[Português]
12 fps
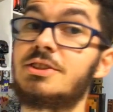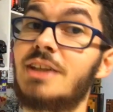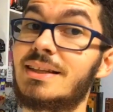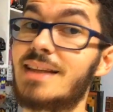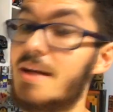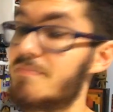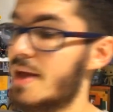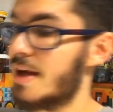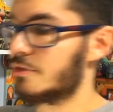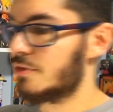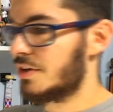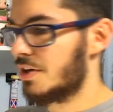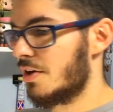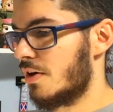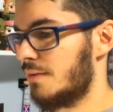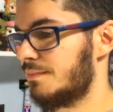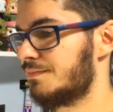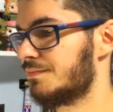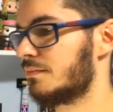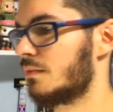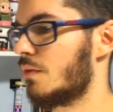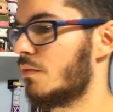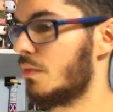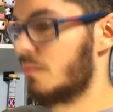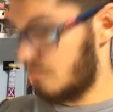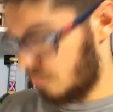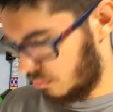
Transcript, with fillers: Já tá aberto aqui, ó. Vou,